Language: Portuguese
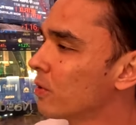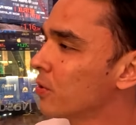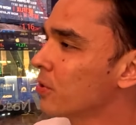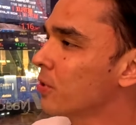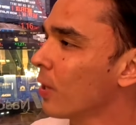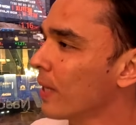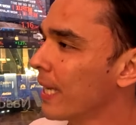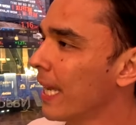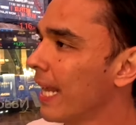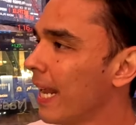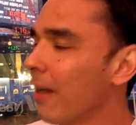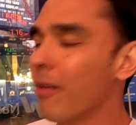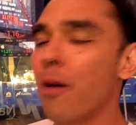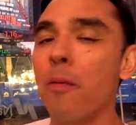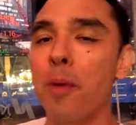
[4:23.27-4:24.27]
só
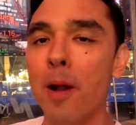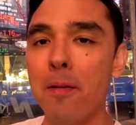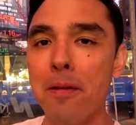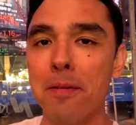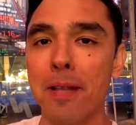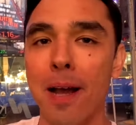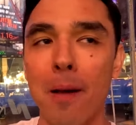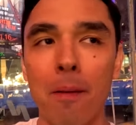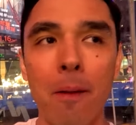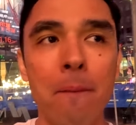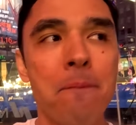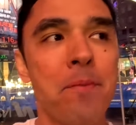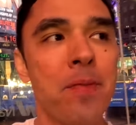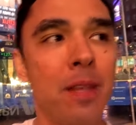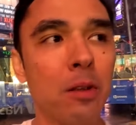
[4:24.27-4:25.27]
querendo comprar uma BMW, né?
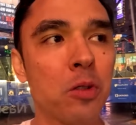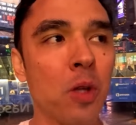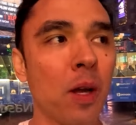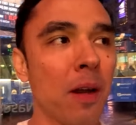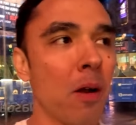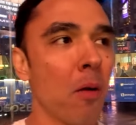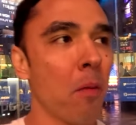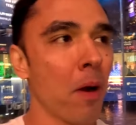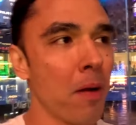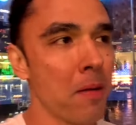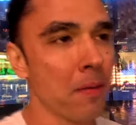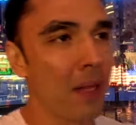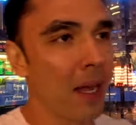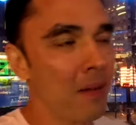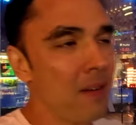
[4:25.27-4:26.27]
Eu só querendo comprar uma
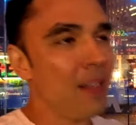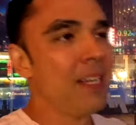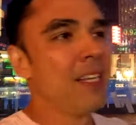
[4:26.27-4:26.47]
BMW,